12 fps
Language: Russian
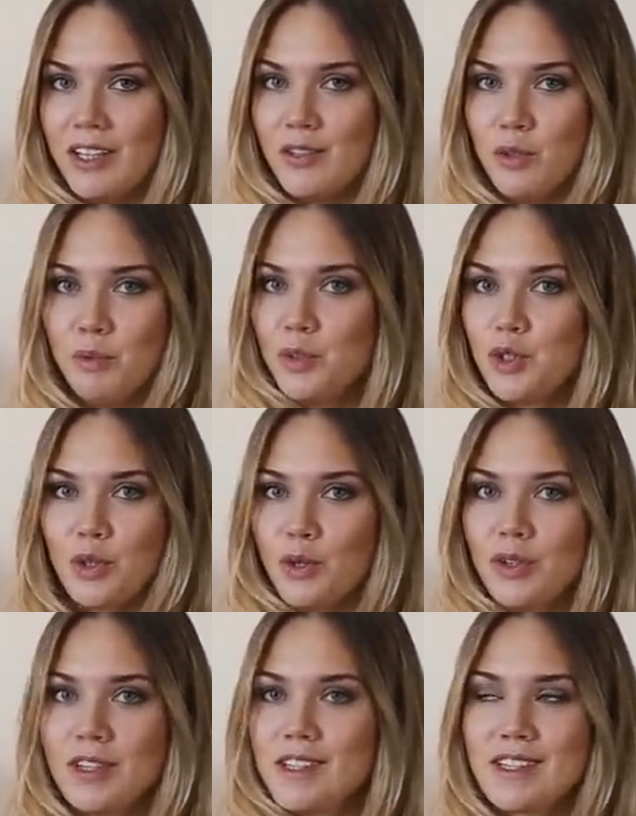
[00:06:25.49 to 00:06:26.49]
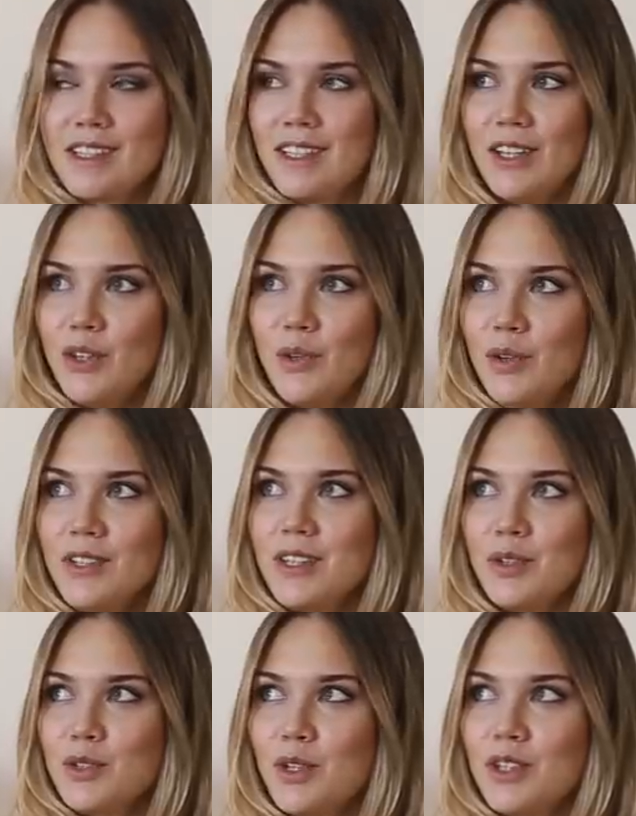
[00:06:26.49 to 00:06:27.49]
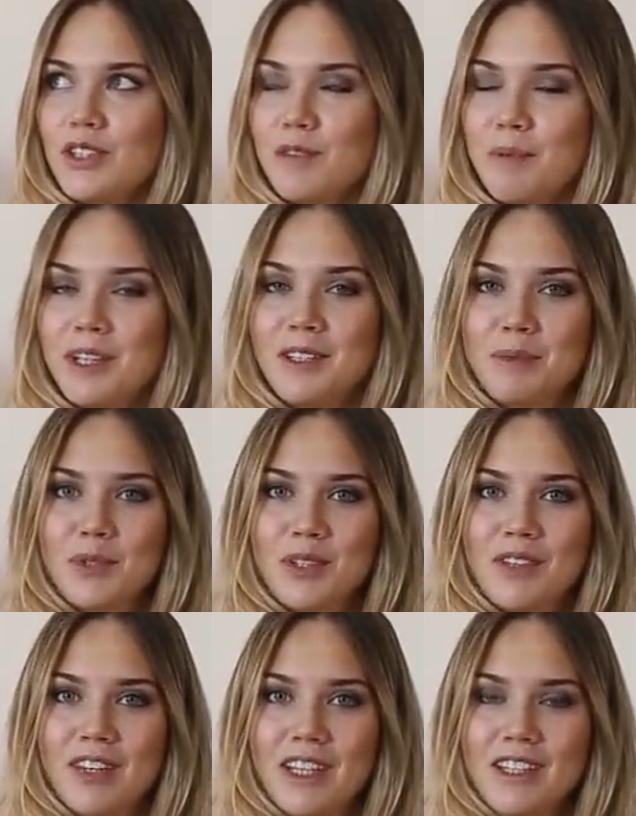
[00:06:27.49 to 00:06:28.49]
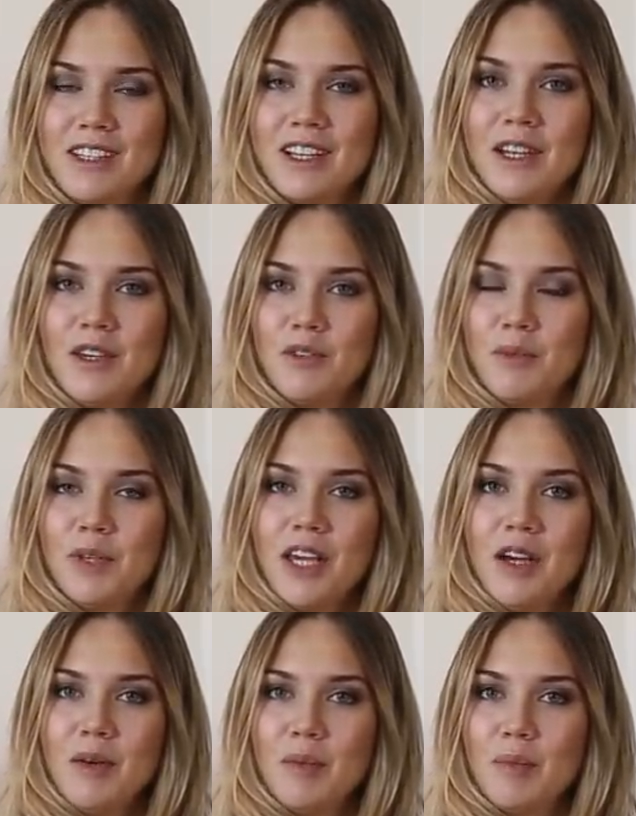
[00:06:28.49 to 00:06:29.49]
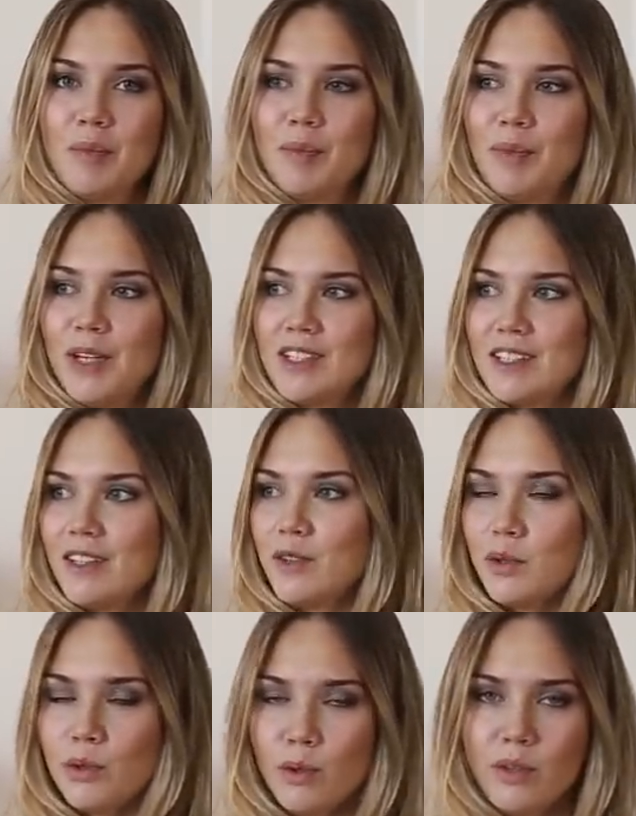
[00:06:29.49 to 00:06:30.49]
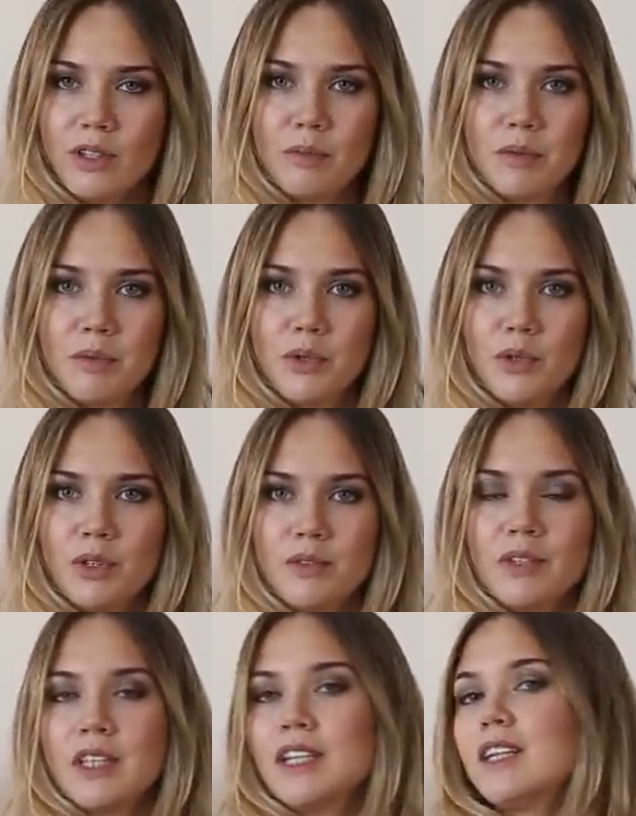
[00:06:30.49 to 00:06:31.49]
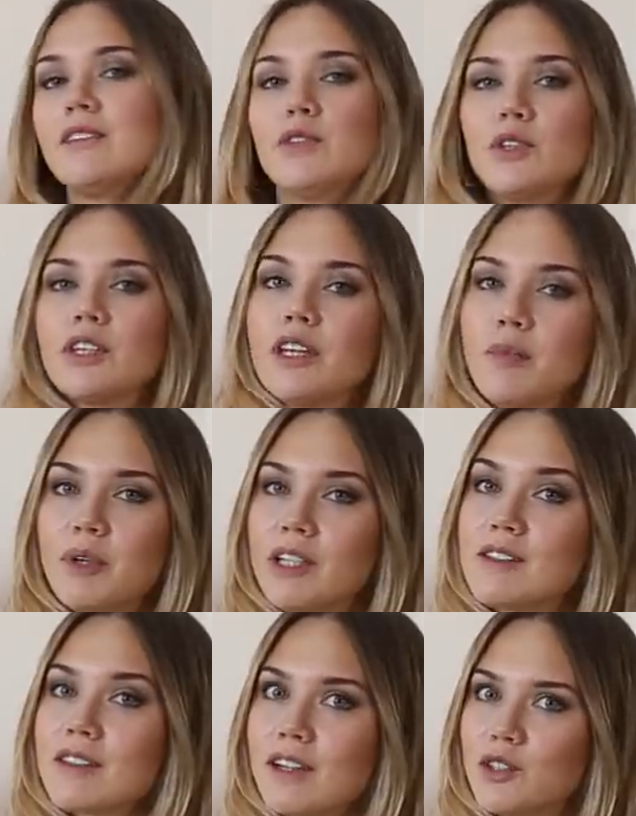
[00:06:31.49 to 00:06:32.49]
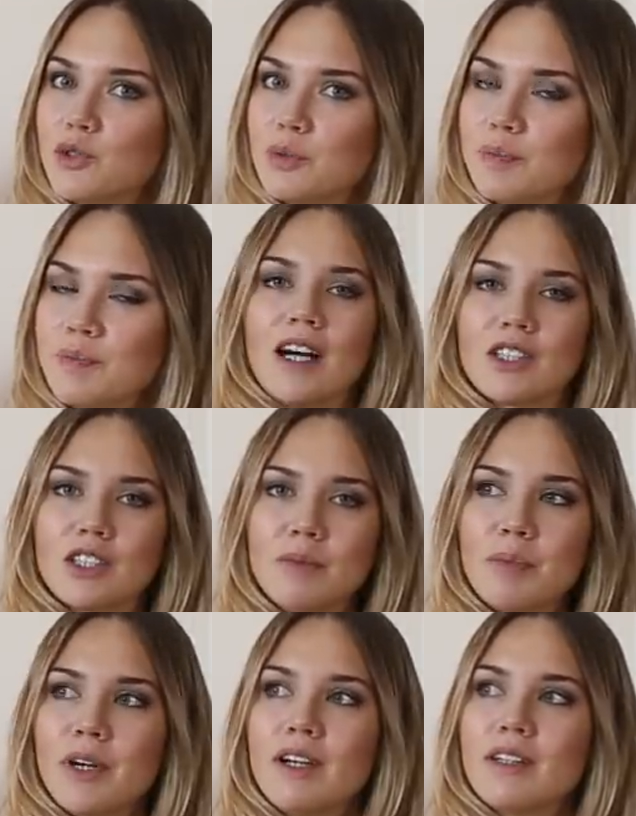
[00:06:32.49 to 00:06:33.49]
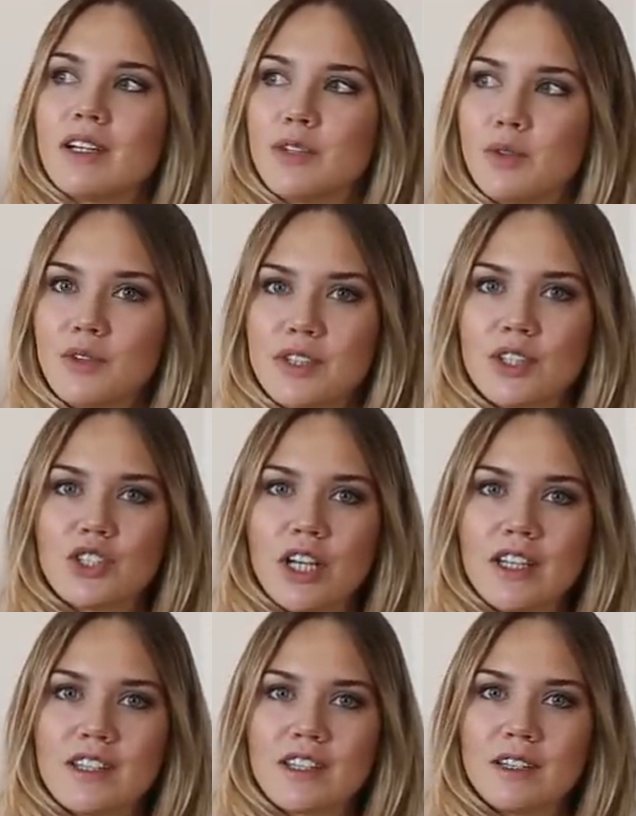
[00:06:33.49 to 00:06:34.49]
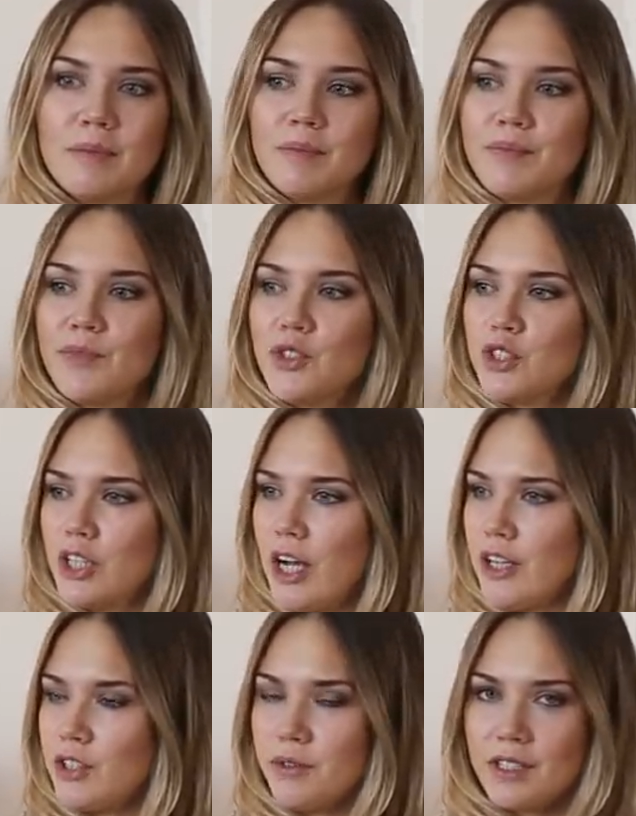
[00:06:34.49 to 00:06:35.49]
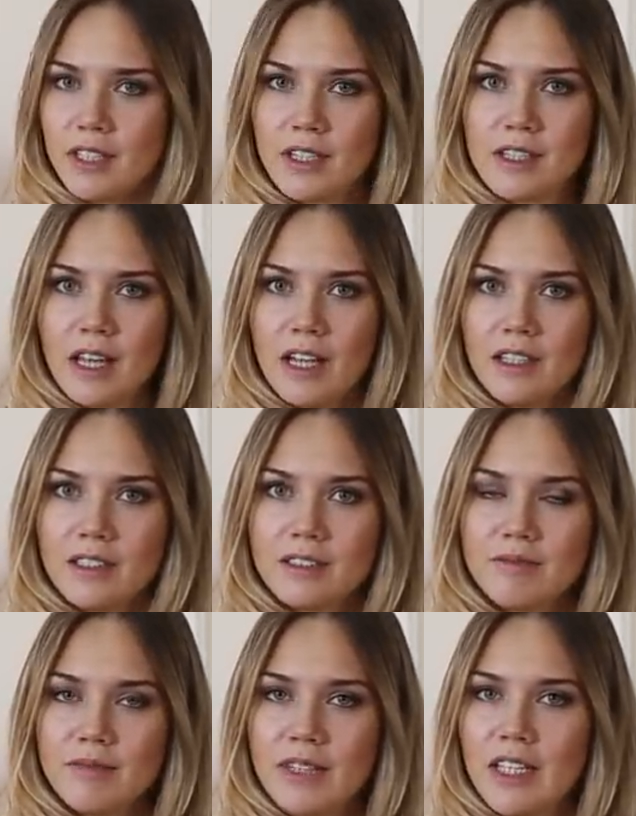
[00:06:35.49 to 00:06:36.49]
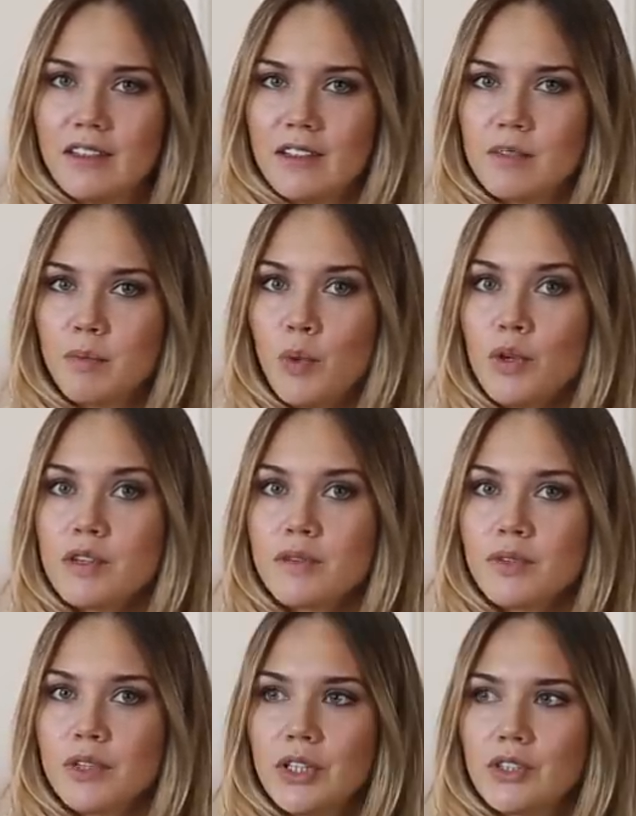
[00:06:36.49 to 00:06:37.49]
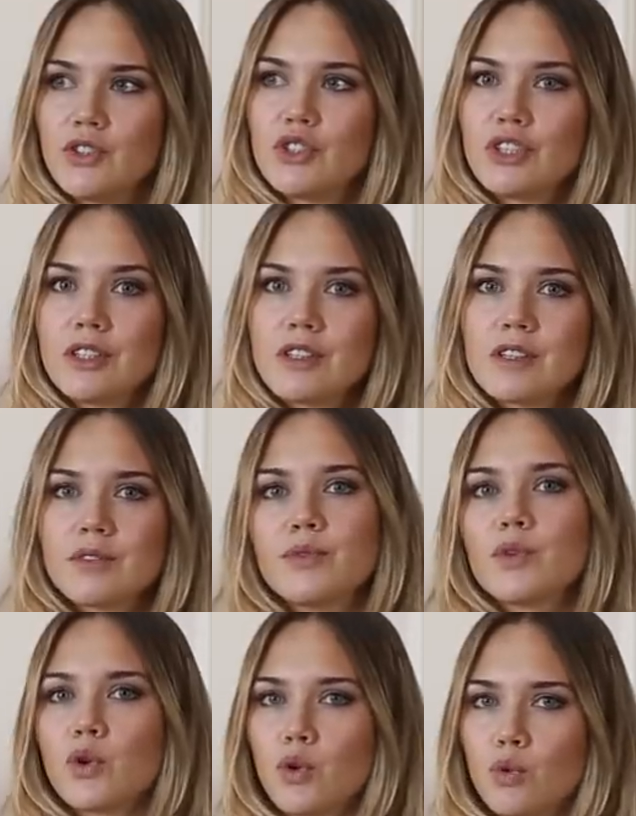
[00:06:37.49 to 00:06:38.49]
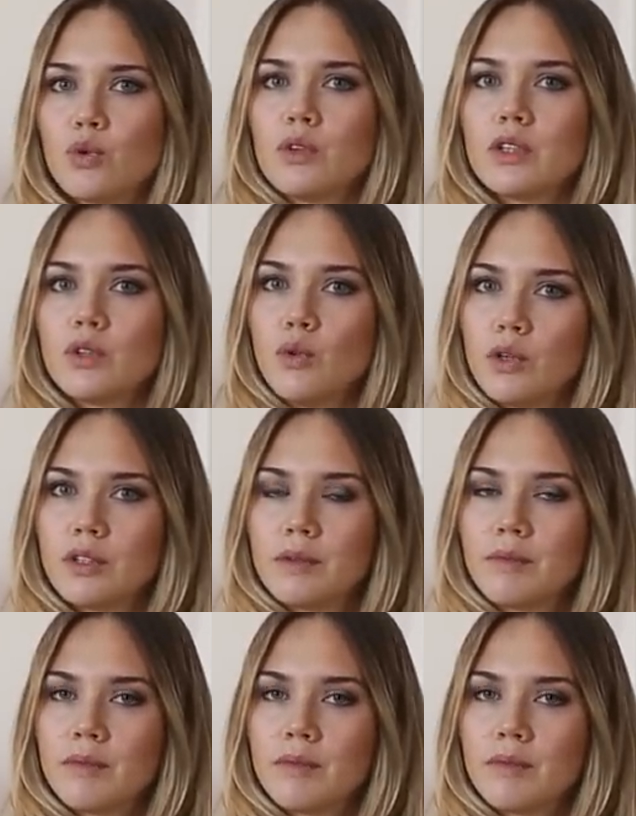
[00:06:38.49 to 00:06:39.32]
Думаю, что за нее, за то, что я сейчас про это буду говорить, в меня полетят тонны помидоров, и все-таки я про это скажу. Ошибка, которая встречается чаще всех остальных, это использование джинсов круглый год.